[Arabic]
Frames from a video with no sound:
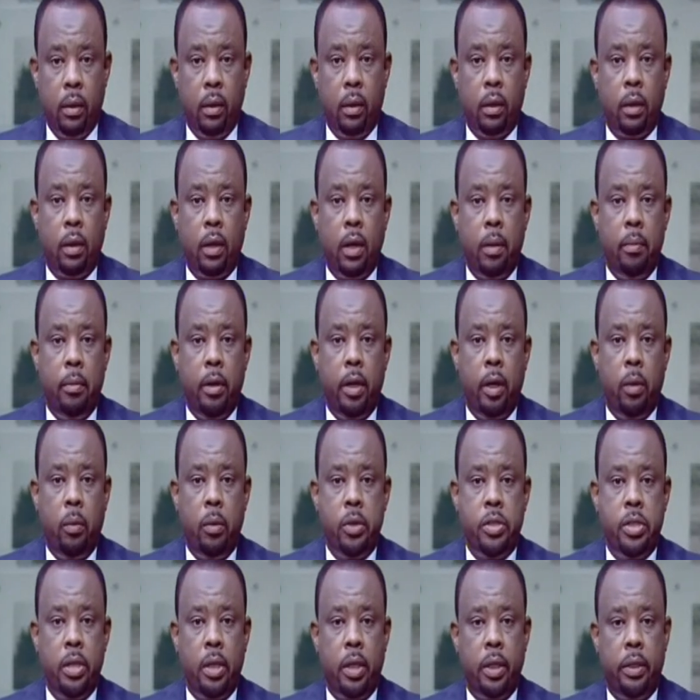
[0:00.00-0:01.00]
قام
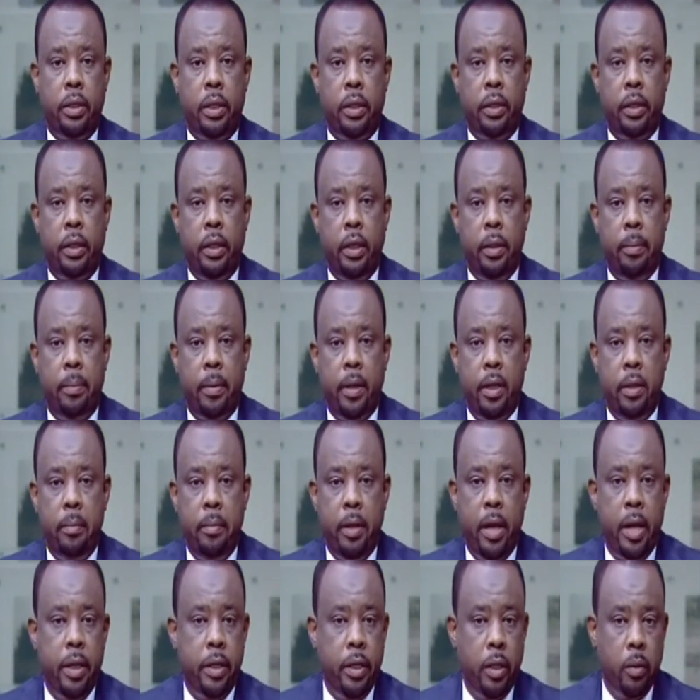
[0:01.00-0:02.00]
وزير التدريب
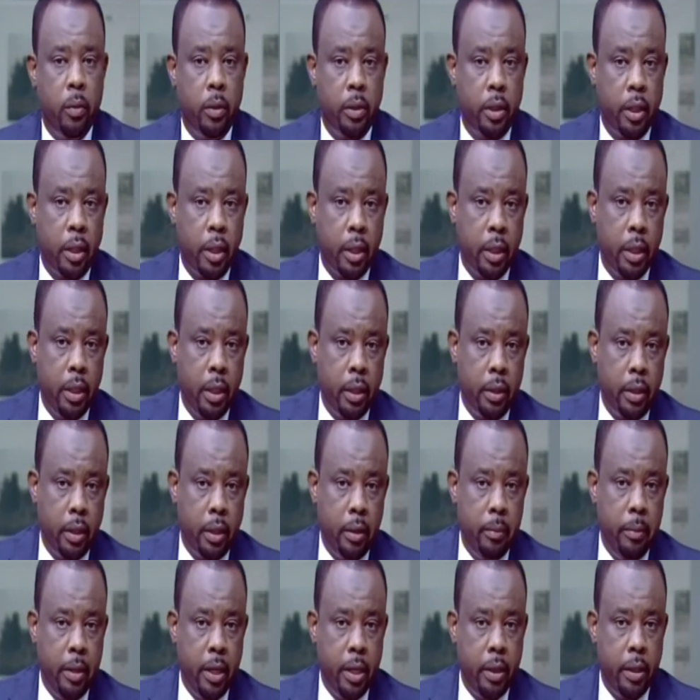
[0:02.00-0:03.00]
المهني وترقية
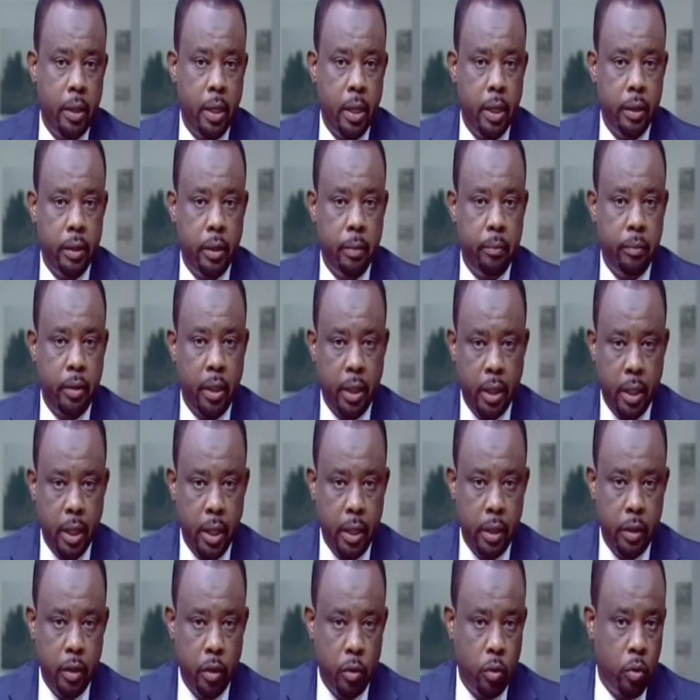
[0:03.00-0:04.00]
المهن آدم
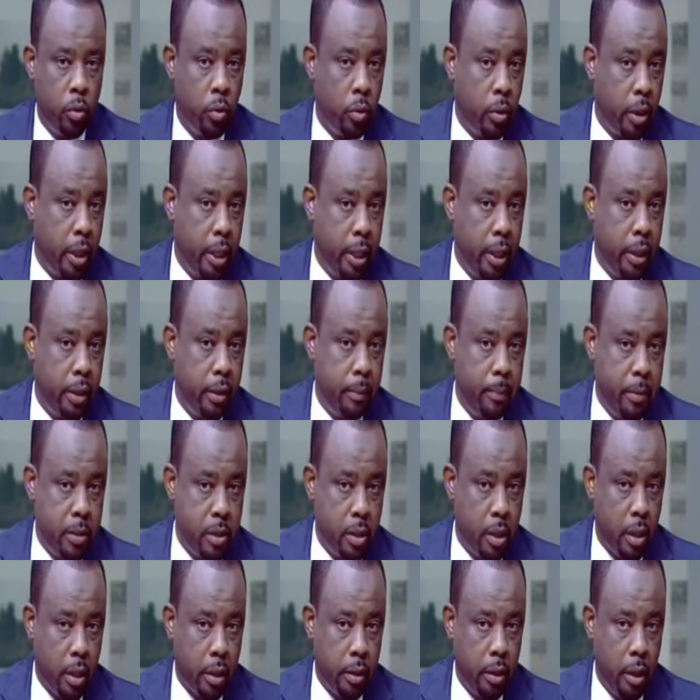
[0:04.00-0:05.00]
دنجاي نكور جيت
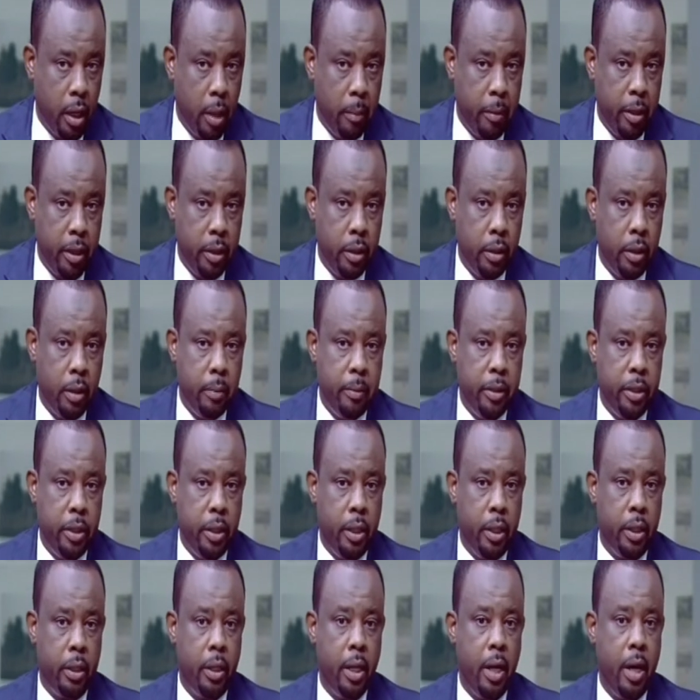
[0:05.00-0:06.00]
بزيارة عمل إلى
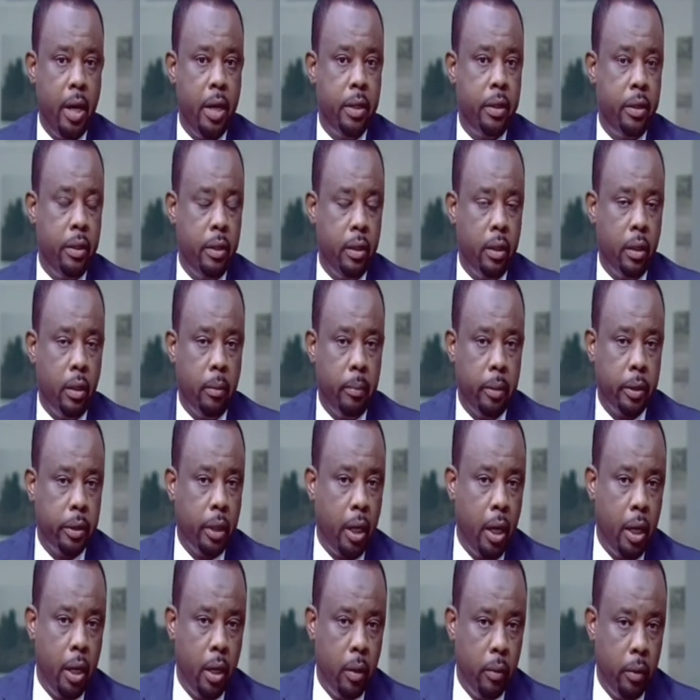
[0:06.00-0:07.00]
مدينة آتية
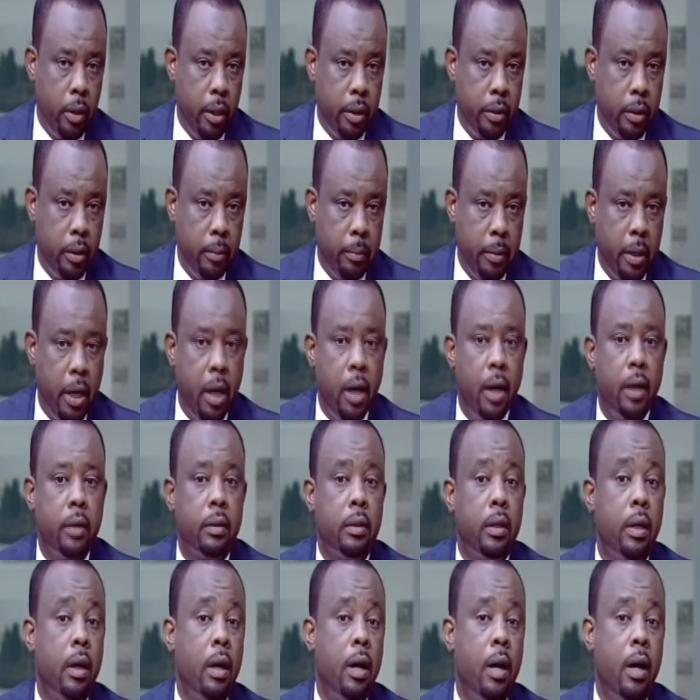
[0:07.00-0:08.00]
البطحة والتي بها
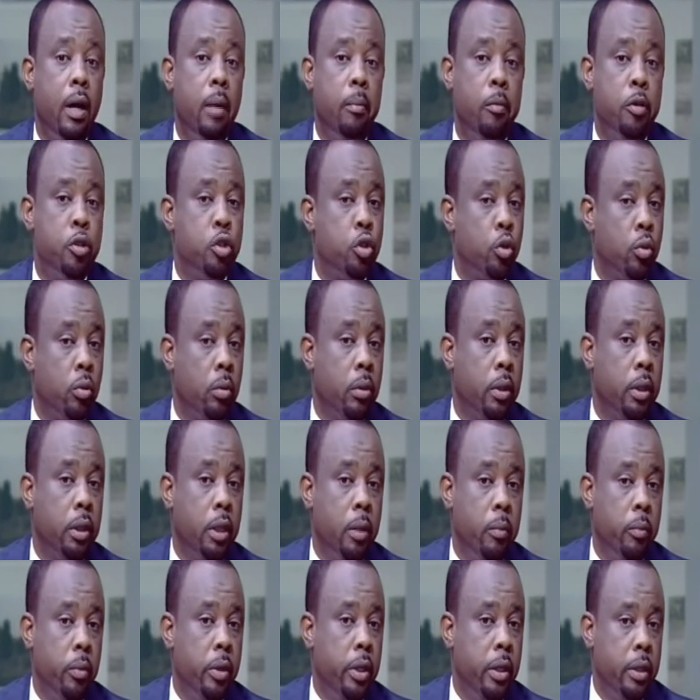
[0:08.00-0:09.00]
أطلق مشروع
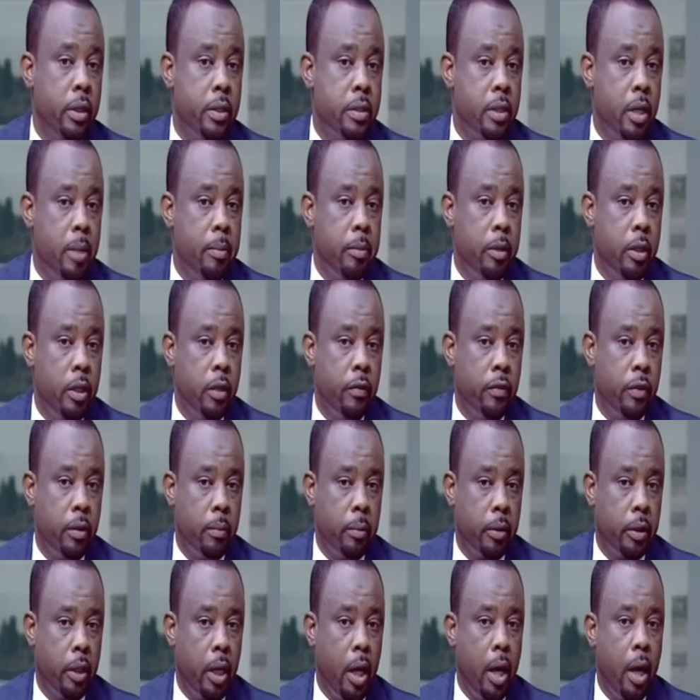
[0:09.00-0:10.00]
التمويل الإسلامي في
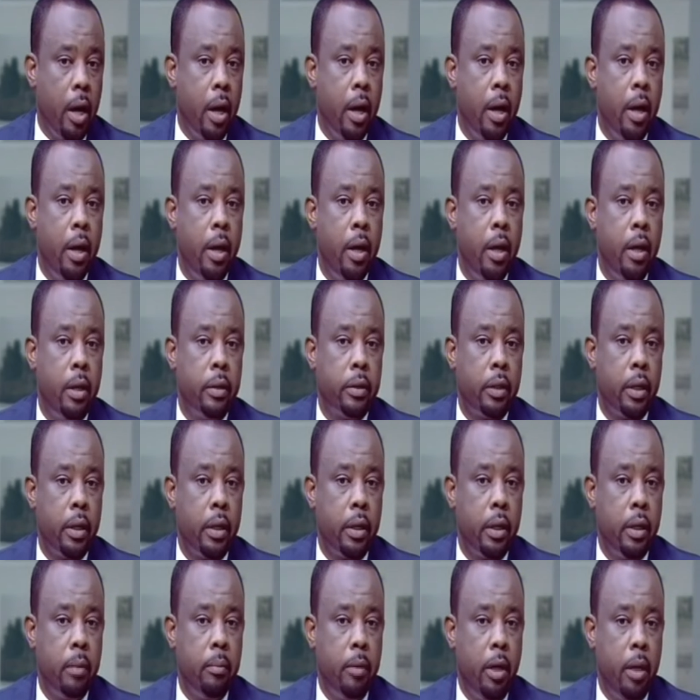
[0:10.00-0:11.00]
البطحة
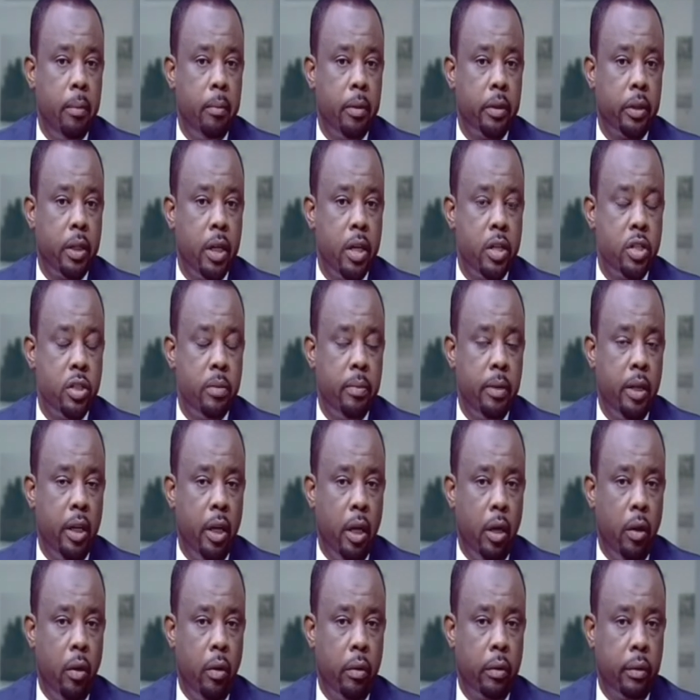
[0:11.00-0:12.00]
تقرير محمد طاهر جبريل
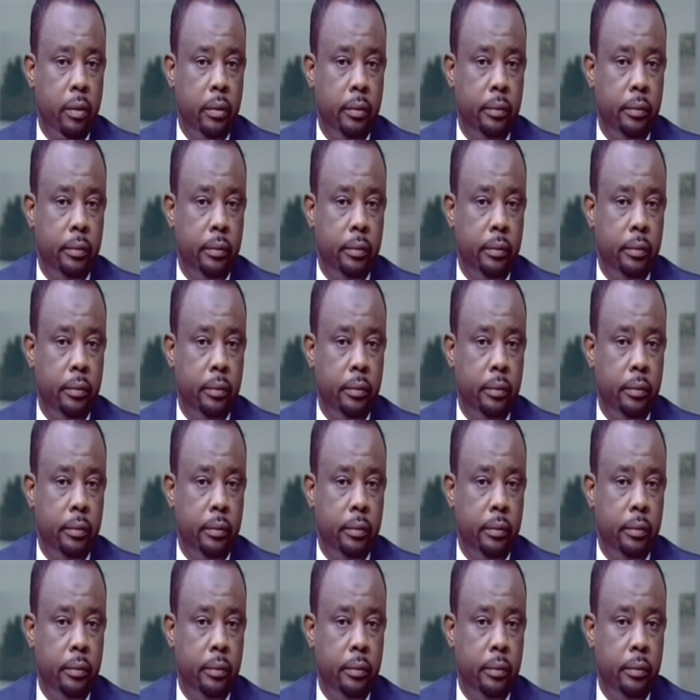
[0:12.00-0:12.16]
الحوار